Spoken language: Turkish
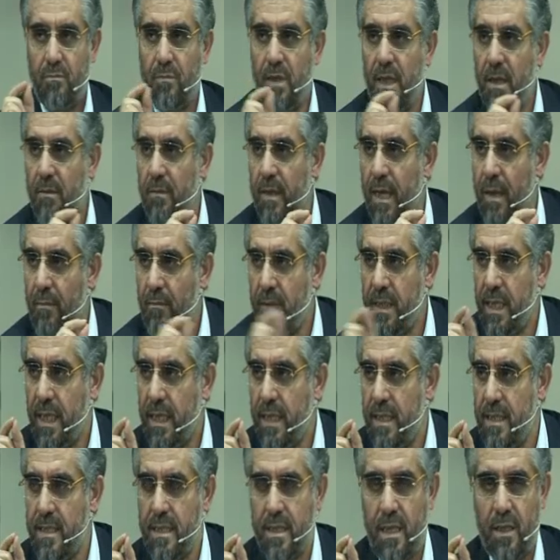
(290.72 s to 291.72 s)
Bilmeyen bir
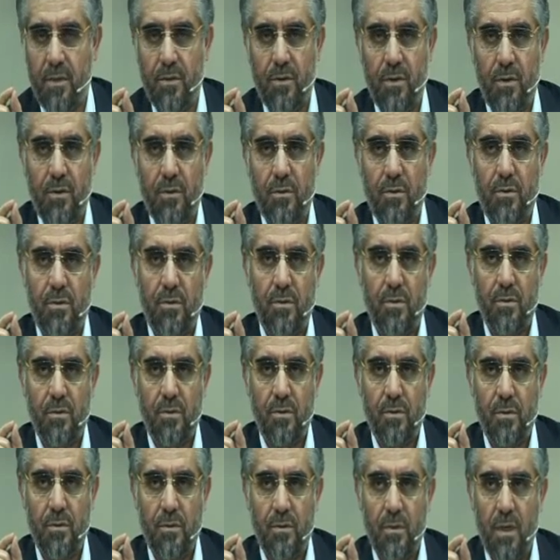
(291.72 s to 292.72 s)
tek insan yoktur.
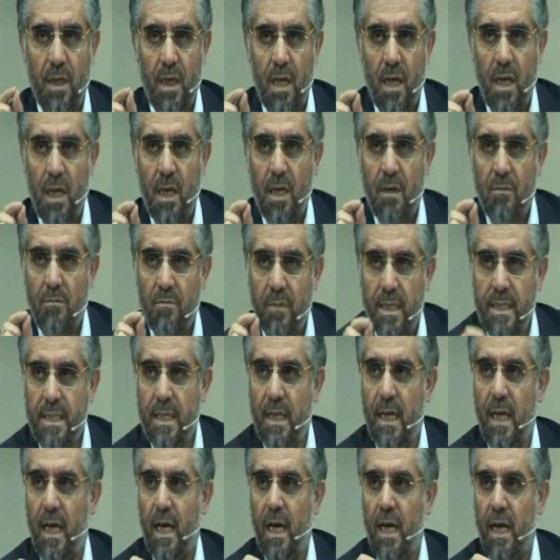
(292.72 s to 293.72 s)

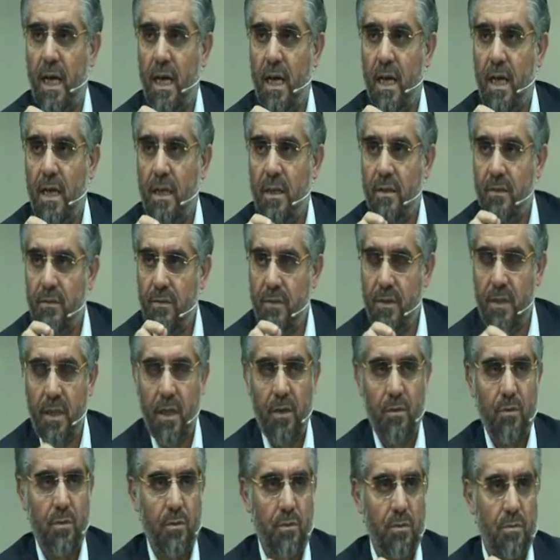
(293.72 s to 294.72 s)
Mesela
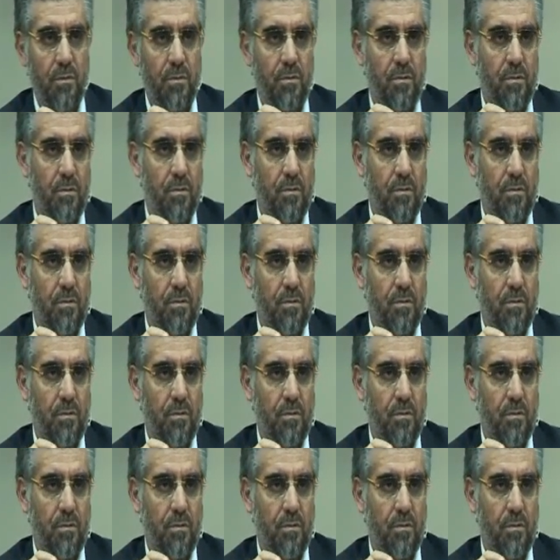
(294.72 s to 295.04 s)
Firavun,